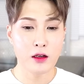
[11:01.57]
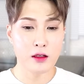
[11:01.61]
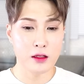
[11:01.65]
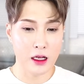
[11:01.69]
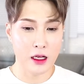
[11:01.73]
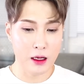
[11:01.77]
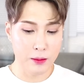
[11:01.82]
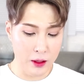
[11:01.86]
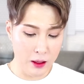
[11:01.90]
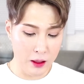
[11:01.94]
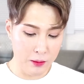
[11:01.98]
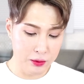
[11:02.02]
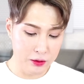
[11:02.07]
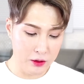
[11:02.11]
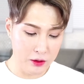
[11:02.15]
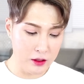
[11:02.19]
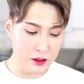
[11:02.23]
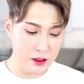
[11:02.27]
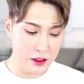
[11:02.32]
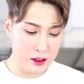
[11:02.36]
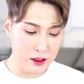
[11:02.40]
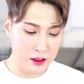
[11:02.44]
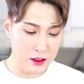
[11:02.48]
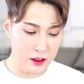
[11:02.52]
그 다음에
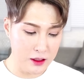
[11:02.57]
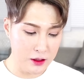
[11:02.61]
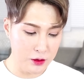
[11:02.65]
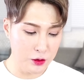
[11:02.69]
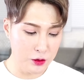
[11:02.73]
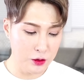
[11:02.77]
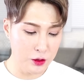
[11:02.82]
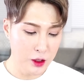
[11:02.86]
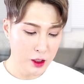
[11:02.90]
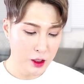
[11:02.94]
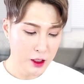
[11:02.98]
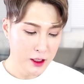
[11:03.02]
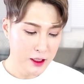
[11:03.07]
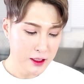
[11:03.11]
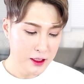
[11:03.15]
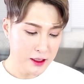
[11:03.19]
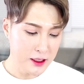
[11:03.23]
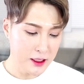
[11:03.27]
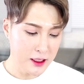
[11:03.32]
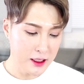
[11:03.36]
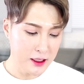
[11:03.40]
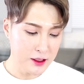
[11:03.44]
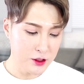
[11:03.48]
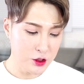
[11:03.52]
브러쉬도
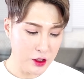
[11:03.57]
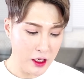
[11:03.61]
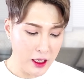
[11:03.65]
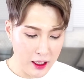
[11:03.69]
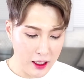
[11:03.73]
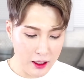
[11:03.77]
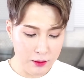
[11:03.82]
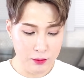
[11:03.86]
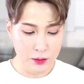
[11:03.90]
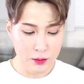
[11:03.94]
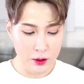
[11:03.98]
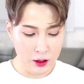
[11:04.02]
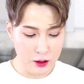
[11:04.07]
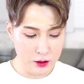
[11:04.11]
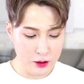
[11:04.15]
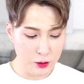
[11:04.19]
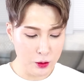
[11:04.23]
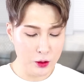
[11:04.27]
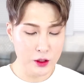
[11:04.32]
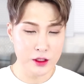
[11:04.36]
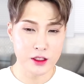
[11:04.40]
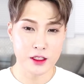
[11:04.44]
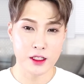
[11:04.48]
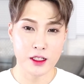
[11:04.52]
제가 쫙 한번
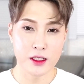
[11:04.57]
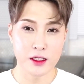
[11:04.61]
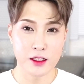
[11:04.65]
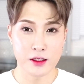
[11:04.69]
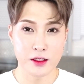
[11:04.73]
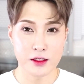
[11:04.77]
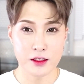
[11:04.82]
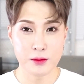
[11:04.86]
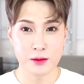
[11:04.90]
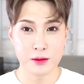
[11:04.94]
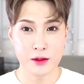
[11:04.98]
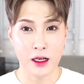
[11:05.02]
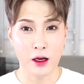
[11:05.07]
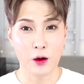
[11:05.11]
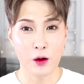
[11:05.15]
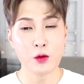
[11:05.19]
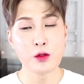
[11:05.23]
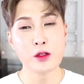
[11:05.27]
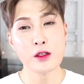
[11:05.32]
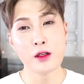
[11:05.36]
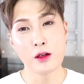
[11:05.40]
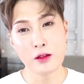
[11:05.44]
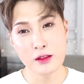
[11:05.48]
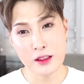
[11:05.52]
소개시켜드렸습니다
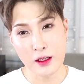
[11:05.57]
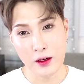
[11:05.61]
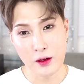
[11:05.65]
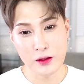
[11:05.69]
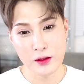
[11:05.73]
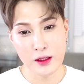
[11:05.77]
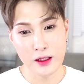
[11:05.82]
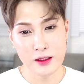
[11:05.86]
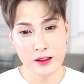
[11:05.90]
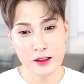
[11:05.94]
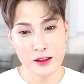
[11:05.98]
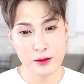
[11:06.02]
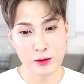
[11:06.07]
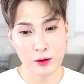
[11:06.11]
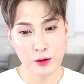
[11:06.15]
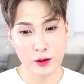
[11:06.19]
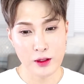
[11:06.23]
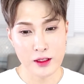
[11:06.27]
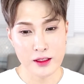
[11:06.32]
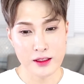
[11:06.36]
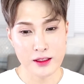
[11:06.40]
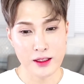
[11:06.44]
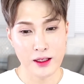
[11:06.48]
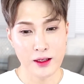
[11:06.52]
오늘 영상 어땠는지
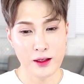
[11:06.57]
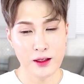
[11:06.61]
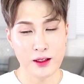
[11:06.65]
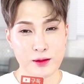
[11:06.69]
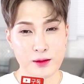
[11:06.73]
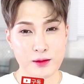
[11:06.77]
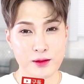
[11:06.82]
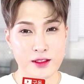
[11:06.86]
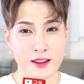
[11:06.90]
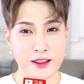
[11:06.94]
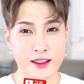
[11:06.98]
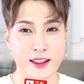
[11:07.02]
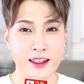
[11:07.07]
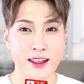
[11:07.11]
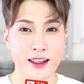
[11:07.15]
모르겠어요 여러분들